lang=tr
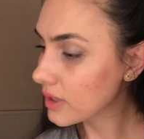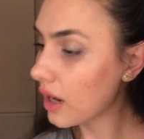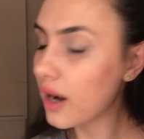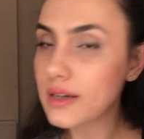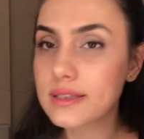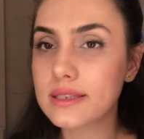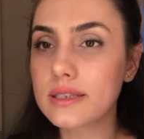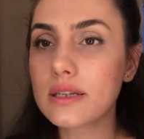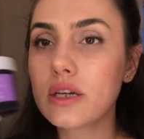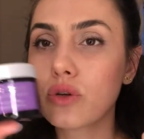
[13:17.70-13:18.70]

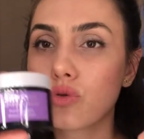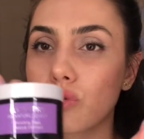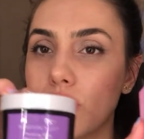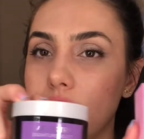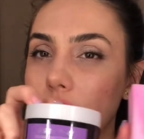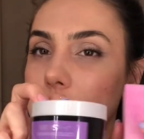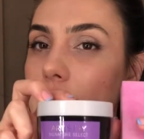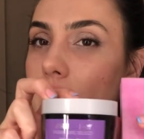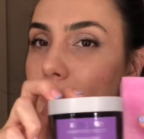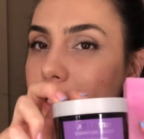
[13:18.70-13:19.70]
artı küçük
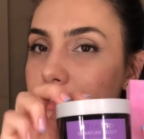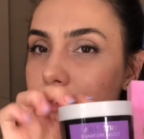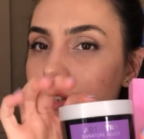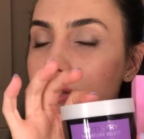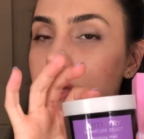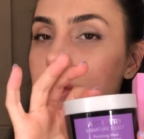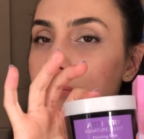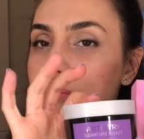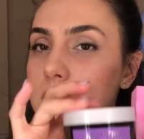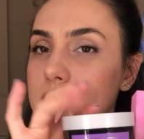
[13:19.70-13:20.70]
gidermek için
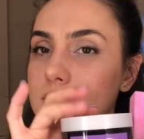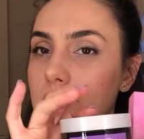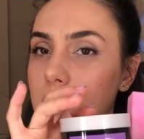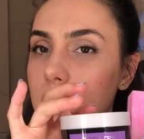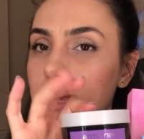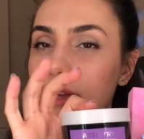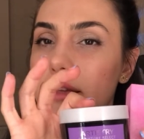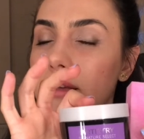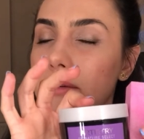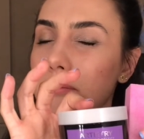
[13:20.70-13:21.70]
bir tane
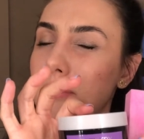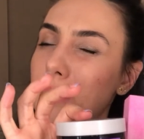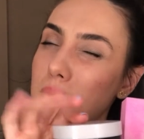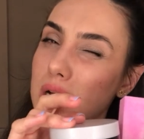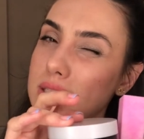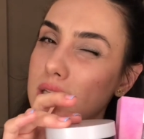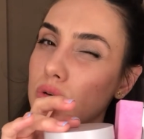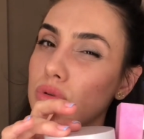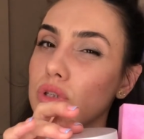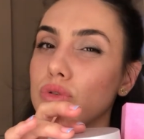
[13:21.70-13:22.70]
ben maske
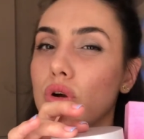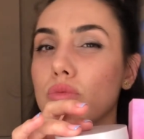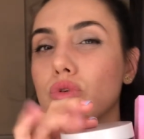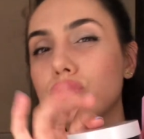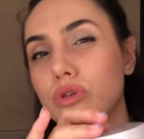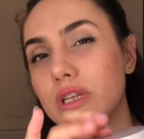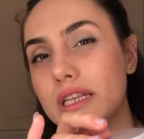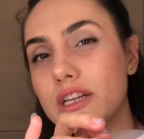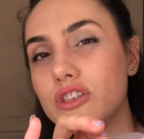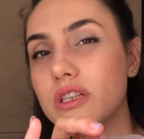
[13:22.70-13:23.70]
kullanıyorum. Küçük il
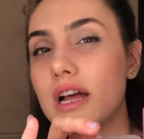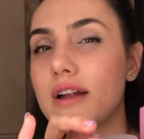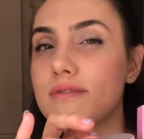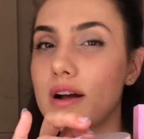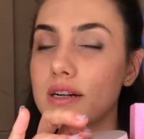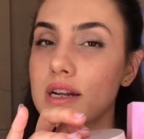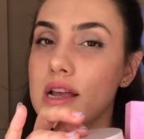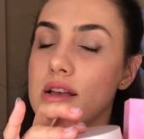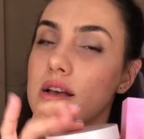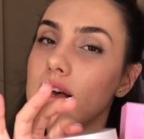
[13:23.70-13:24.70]
gidericiler var.
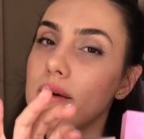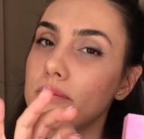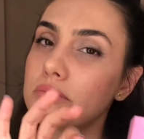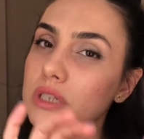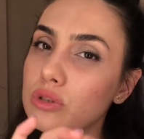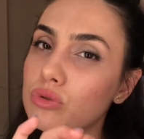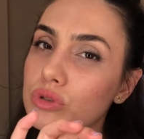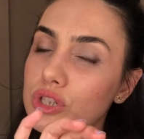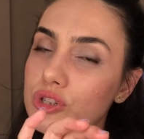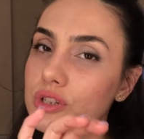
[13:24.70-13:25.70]
manikür
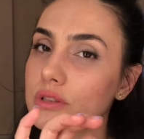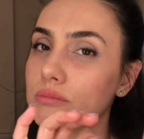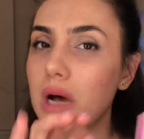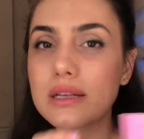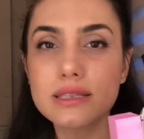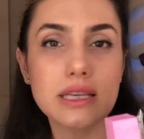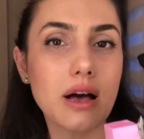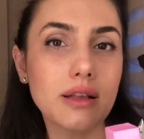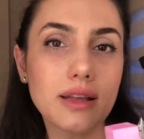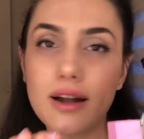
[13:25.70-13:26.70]
için bazı
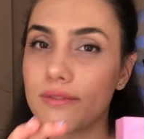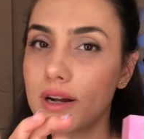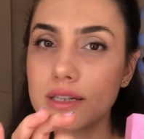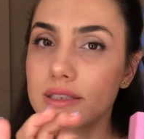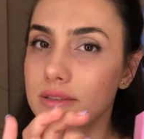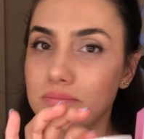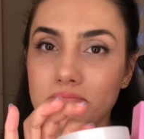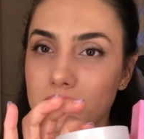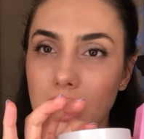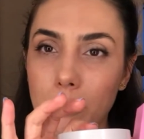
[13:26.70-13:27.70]
yağlar var.
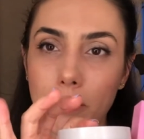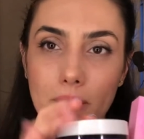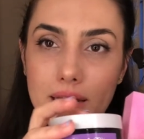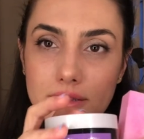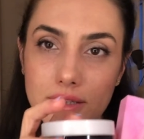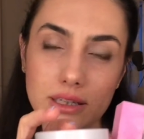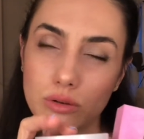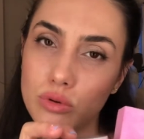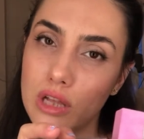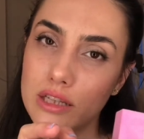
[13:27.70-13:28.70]
Ama ben
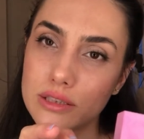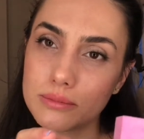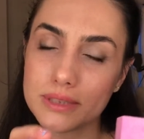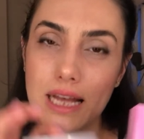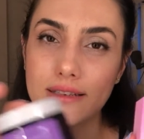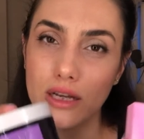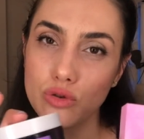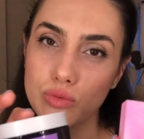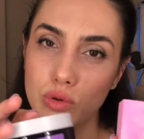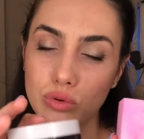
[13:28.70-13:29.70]
kullandığım zaten
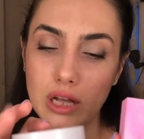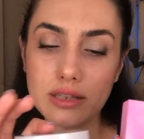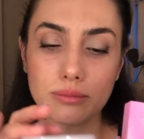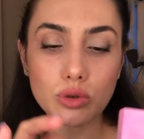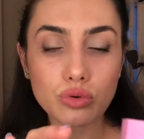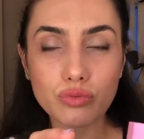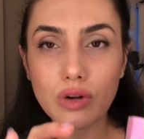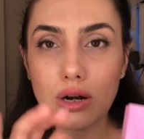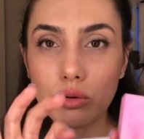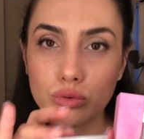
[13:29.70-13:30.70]
yüzüme kullandığım bir ürün
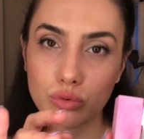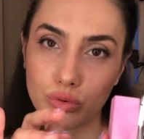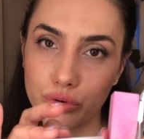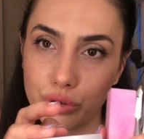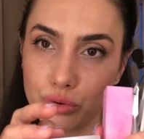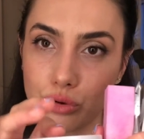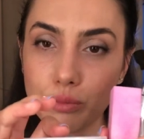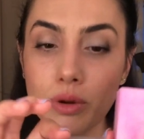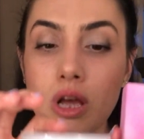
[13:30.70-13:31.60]
var. Onu kullanıyorum.